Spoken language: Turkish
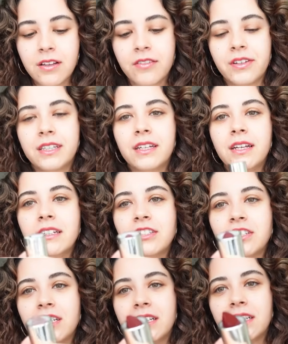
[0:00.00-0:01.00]
Ve de
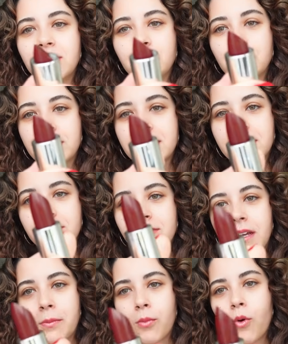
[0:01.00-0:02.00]
içine de şu kır
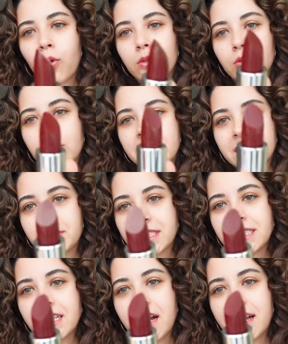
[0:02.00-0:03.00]
ya bordo
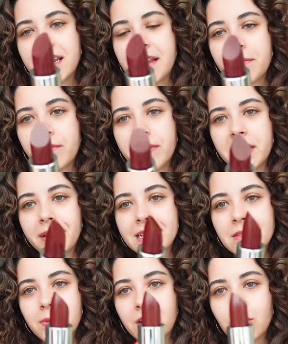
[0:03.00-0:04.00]
kırmızı da annem benim
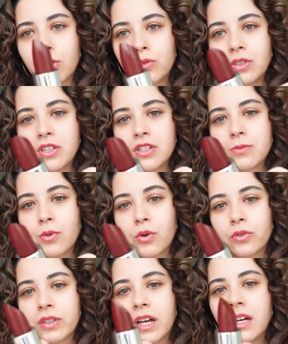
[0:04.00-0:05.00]
esmer olduğu için bu
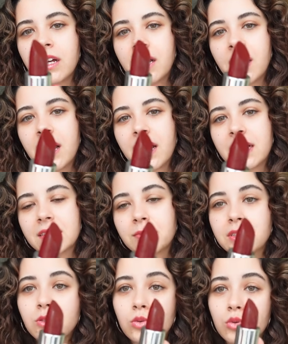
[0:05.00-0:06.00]
onda
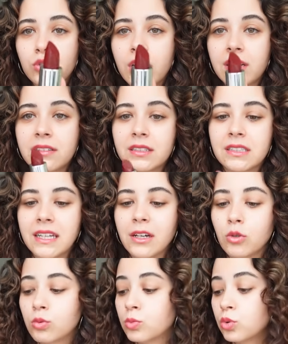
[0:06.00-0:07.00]
kırmızı duracaktır
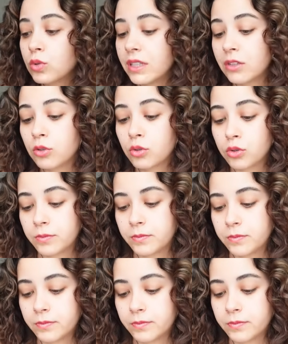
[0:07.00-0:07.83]
diye umut ediyorum.